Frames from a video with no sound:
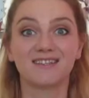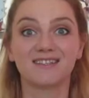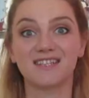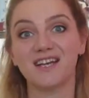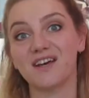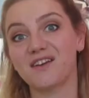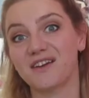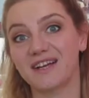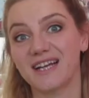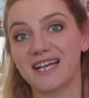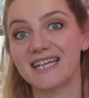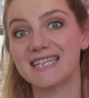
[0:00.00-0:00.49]

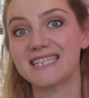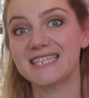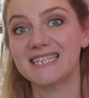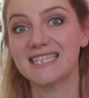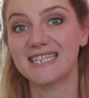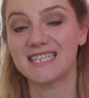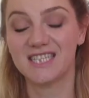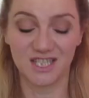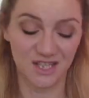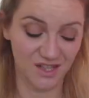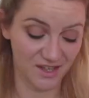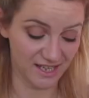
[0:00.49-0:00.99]
Ciao
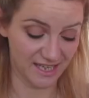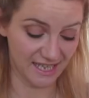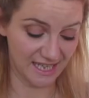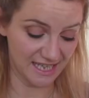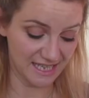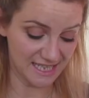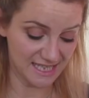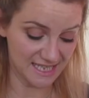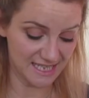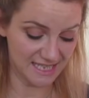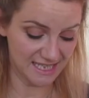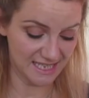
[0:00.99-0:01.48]
ragazze e ciao
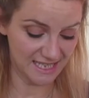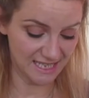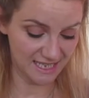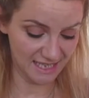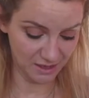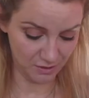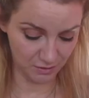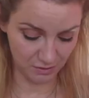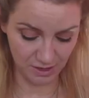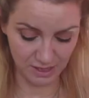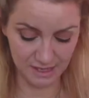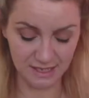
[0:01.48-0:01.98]
ragazzi,
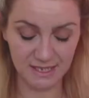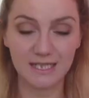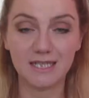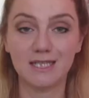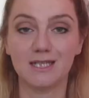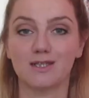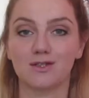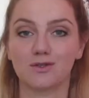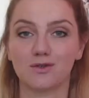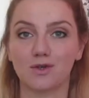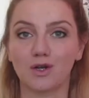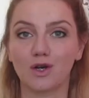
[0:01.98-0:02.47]
allora
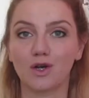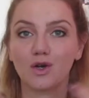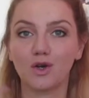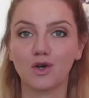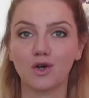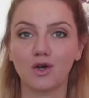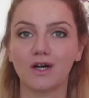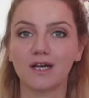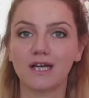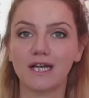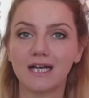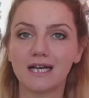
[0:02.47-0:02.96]
sì sono
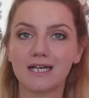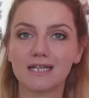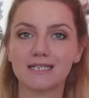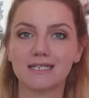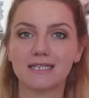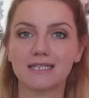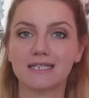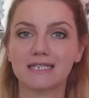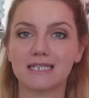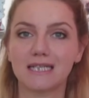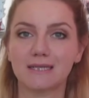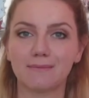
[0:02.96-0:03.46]
ancora
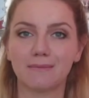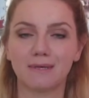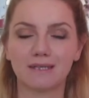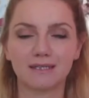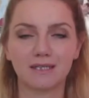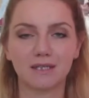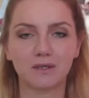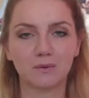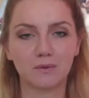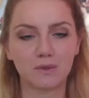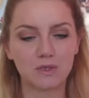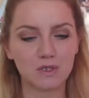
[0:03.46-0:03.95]

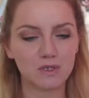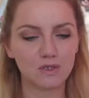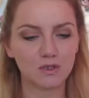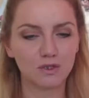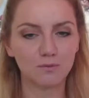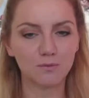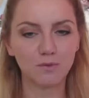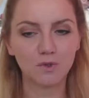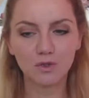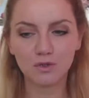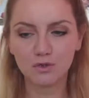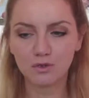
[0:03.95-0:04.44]
sistemata in
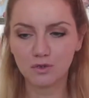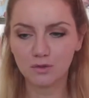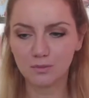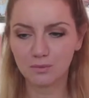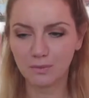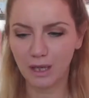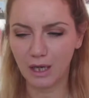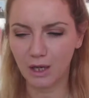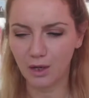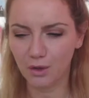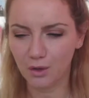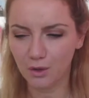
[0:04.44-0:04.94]
questo modo
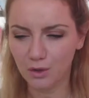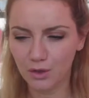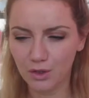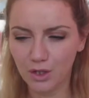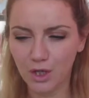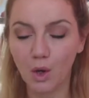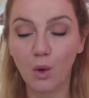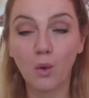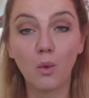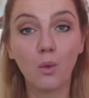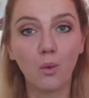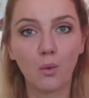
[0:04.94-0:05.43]
ma
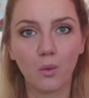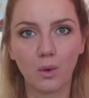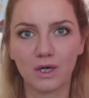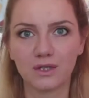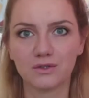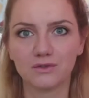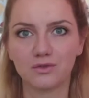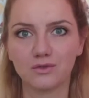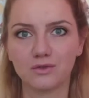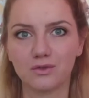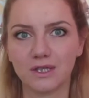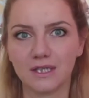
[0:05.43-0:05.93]
ancora un
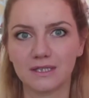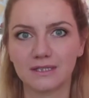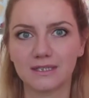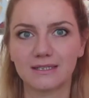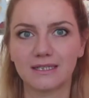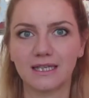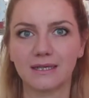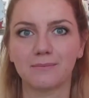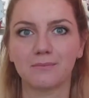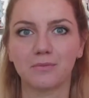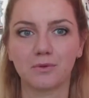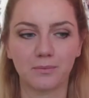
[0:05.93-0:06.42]
quarto d'ora di
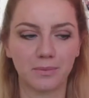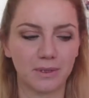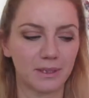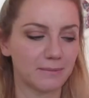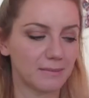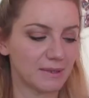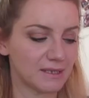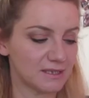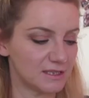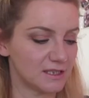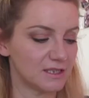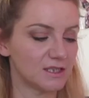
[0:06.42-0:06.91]
tempo
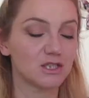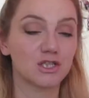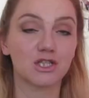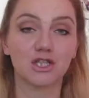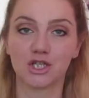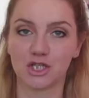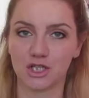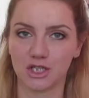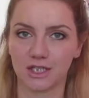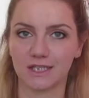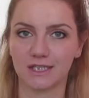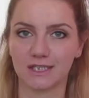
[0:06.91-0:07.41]
prima di
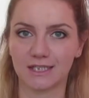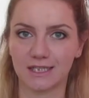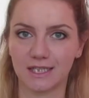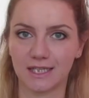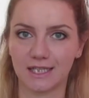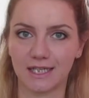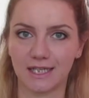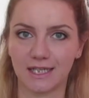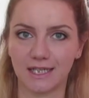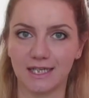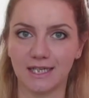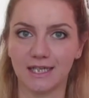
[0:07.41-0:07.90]

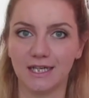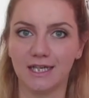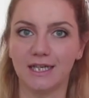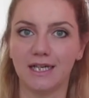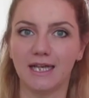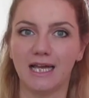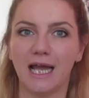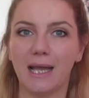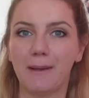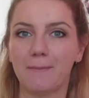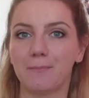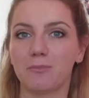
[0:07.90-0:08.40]
scendere
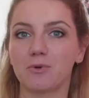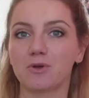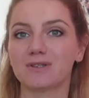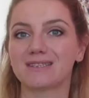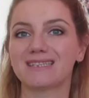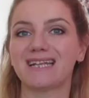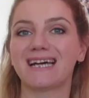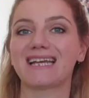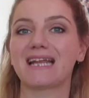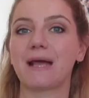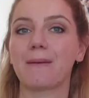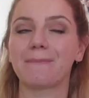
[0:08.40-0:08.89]
e
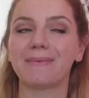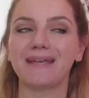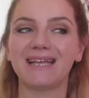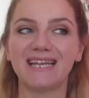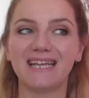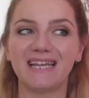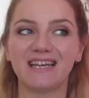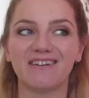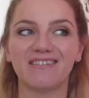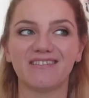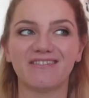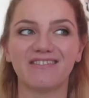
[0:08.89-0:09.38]
portare
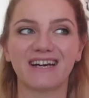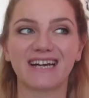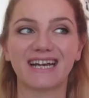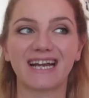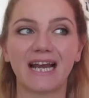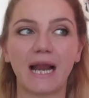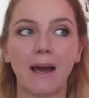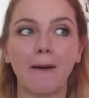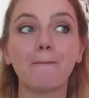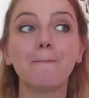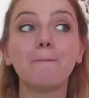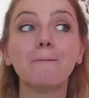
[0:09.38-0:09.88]
Amelia a fare
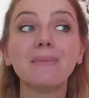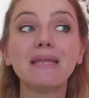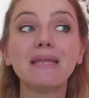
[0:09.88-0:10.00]
la...